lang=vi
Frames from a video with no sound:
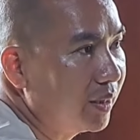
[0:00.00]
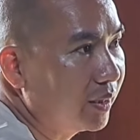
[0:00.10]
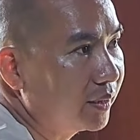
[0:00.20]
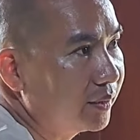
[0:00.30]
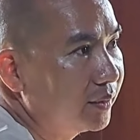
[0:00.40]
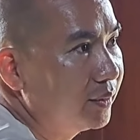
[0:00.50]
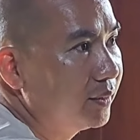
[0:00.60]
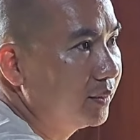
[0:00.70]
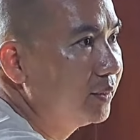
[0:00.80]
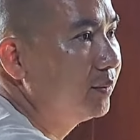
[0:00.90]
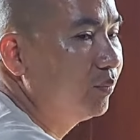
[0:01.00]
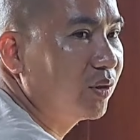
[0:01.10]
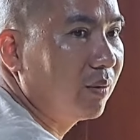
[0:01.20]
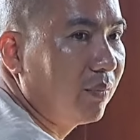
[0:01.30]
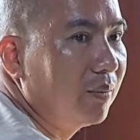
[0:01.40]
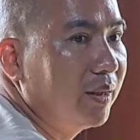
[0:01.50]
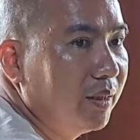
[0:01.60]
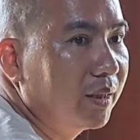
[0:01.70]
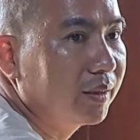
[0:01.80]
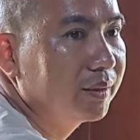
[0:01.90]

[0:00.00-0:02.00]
người 130 mấy người